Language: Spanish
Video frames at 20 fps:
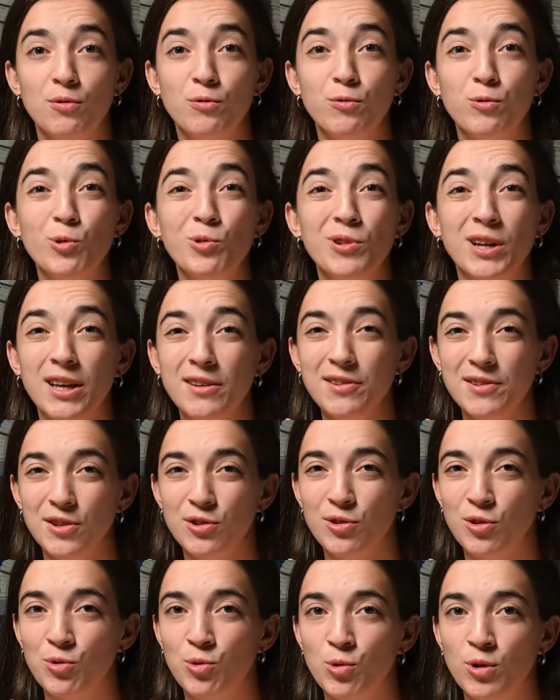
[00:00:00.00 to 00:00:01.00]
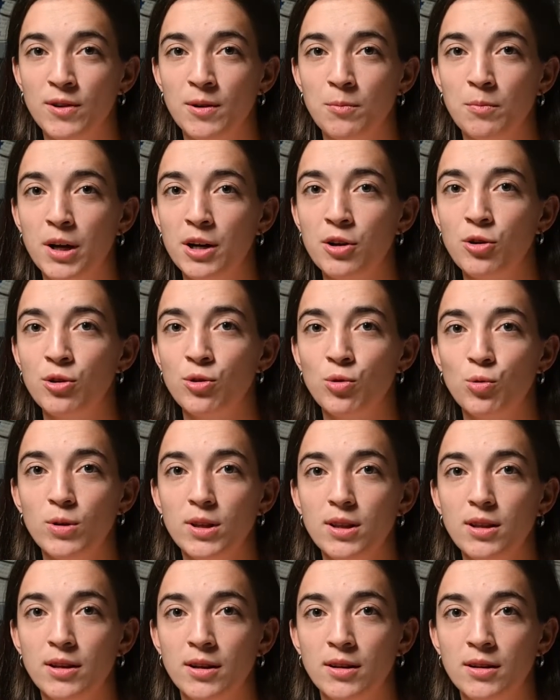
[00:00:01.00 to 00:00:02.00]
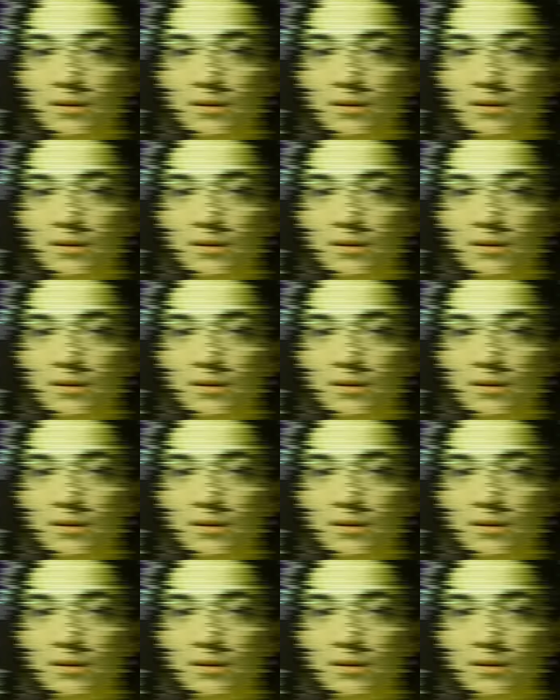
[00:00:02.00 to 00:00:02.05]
¿fue un éxito su desembarco en Twitter?